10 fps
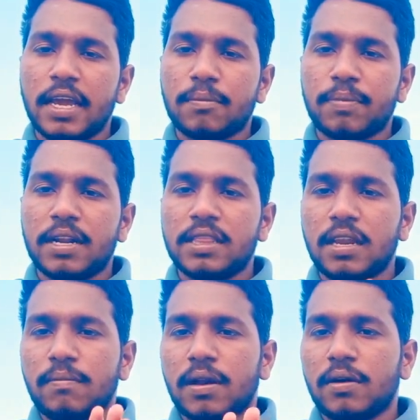
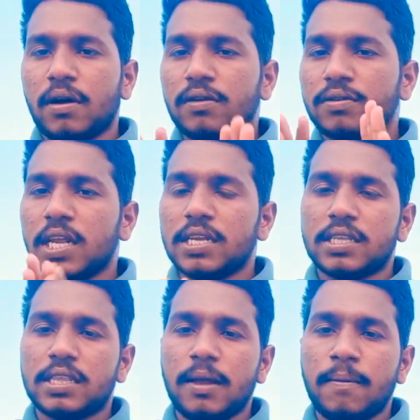ఏర్పడిద్దని మనం
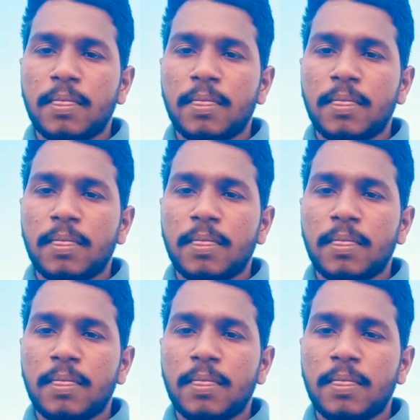విశ్లేషిస్తే